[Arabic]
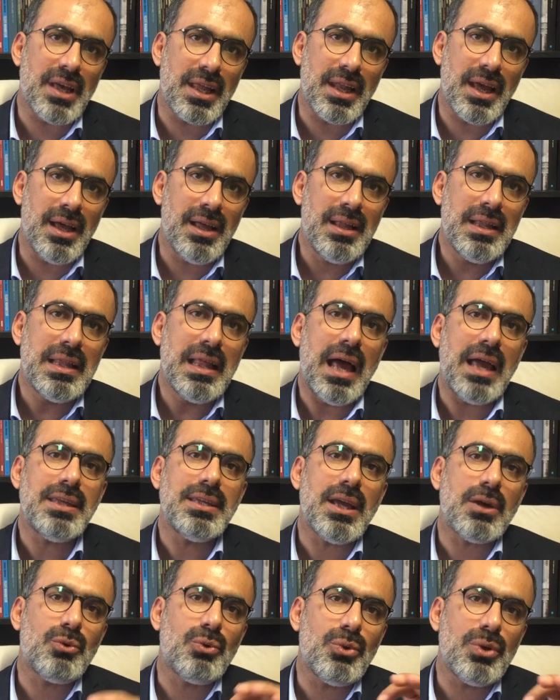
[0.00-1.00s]
سنة
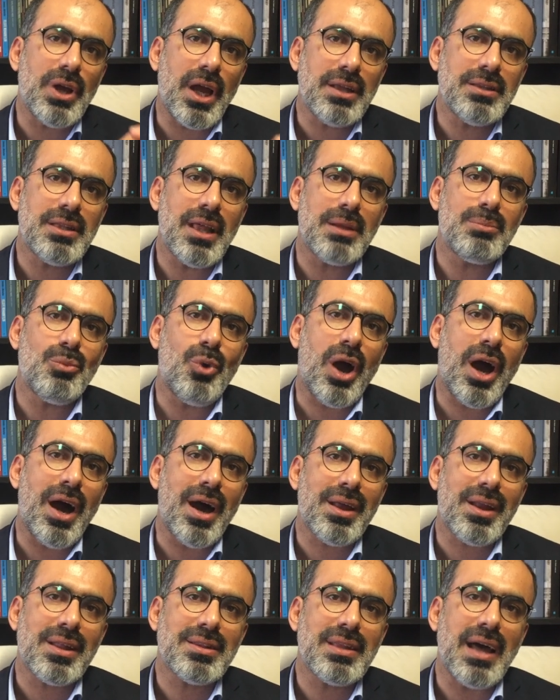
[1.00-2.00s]
أن يكون عند
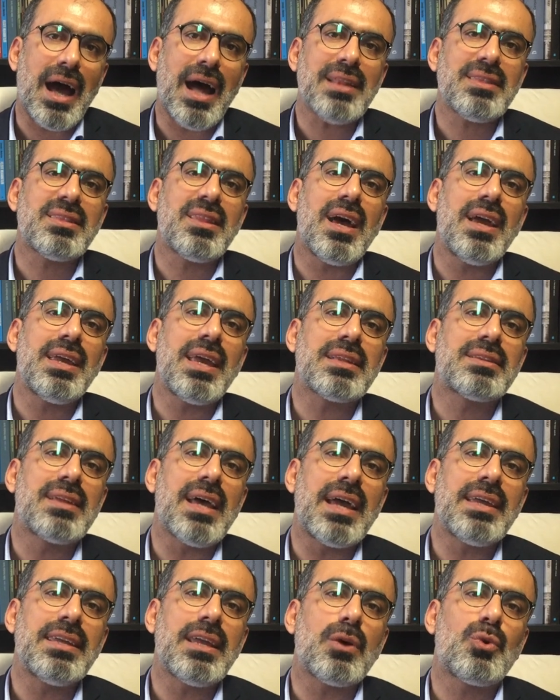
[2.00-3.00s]
المعارضة حتى يت...
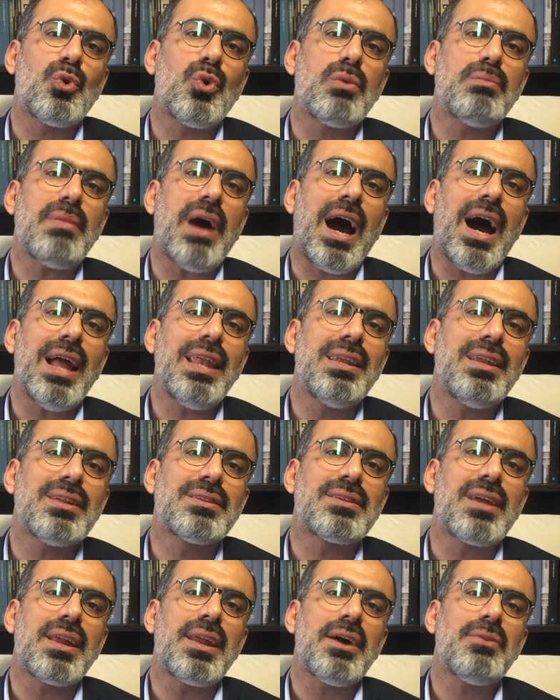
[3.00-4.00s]
أن يكون محل
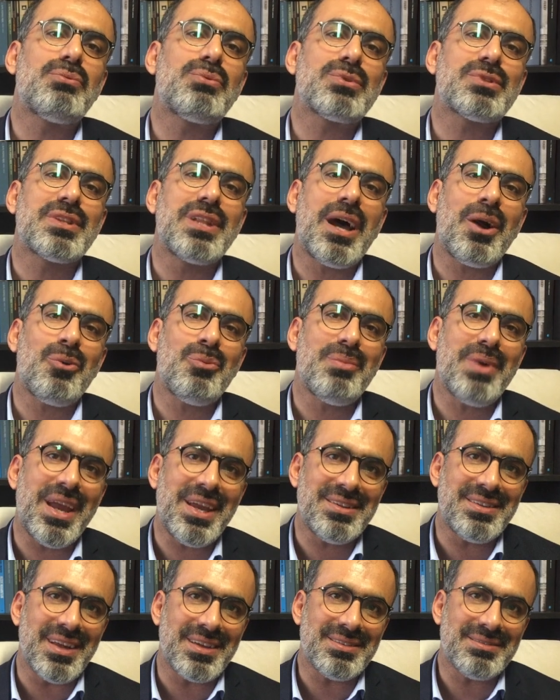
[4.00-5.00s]
التنافس لهم
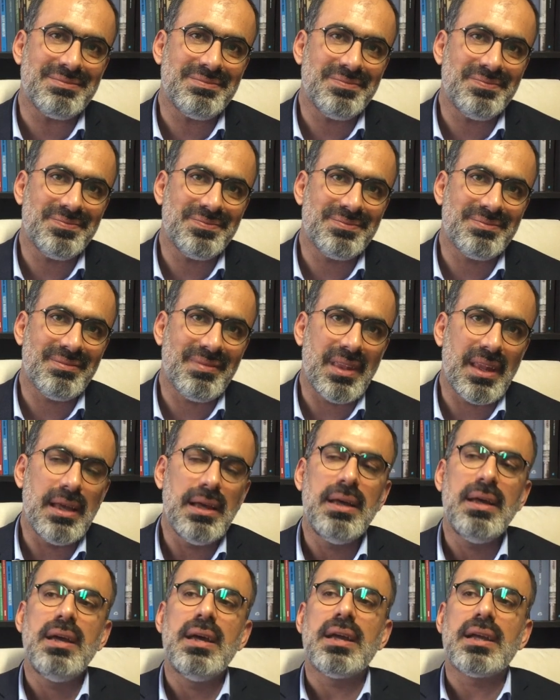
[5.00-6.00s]
أيضا
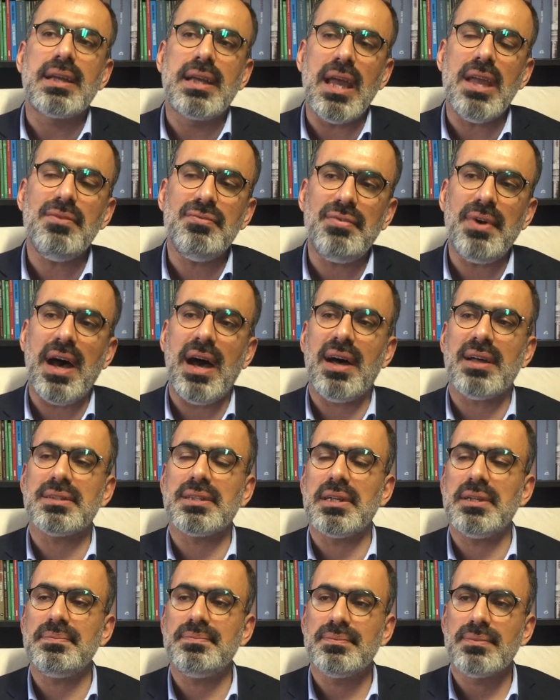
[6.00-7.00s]
كيف
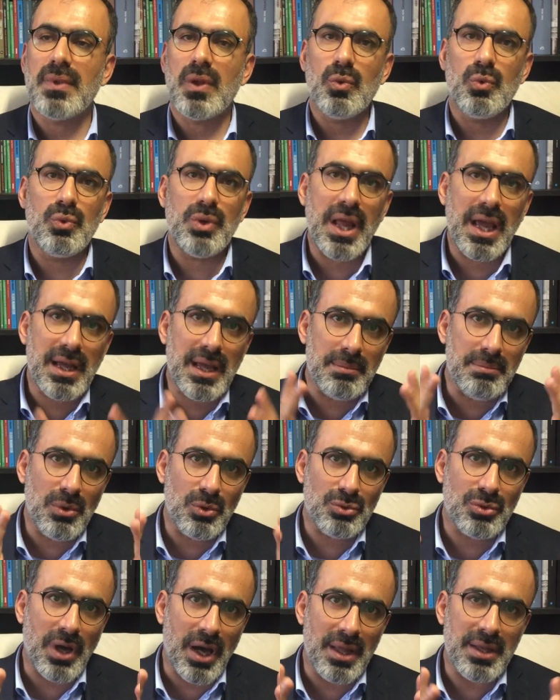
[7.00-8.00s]
هذا؟ هناك
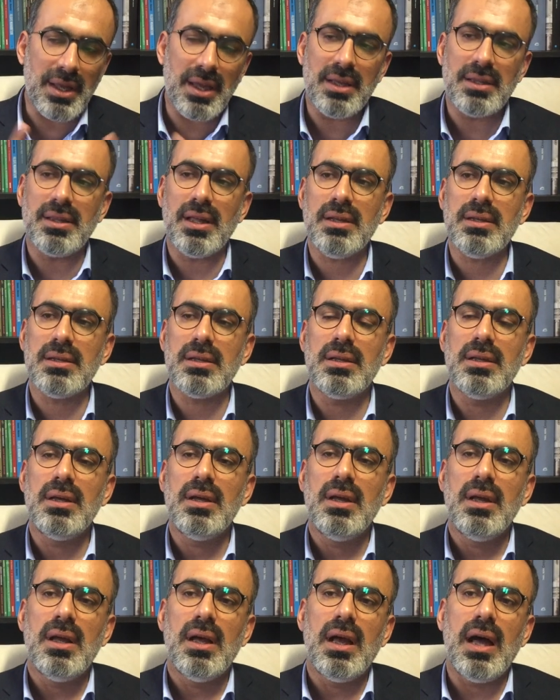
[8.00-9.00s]
موضوعان أيضا
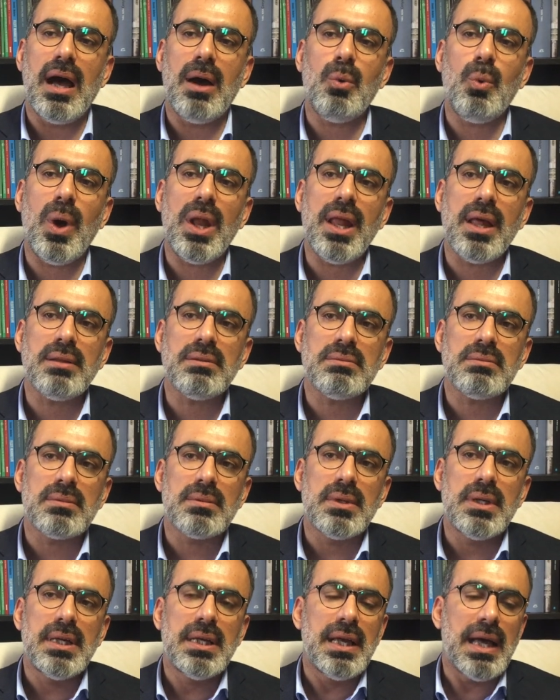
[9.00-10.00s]

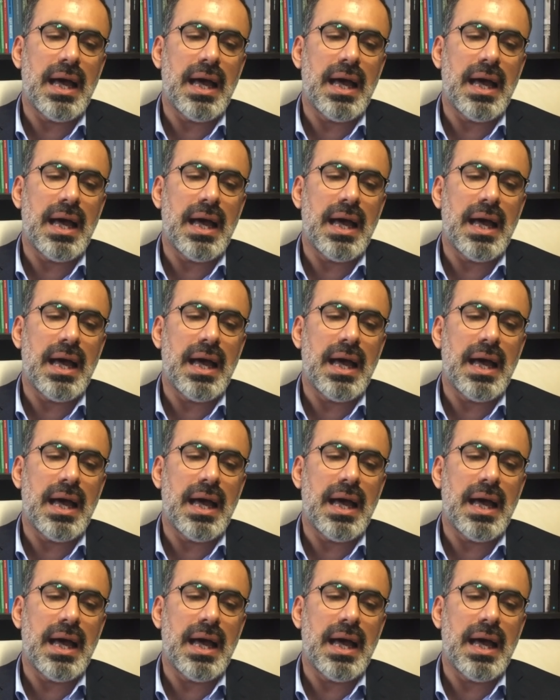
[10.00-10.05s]
أولا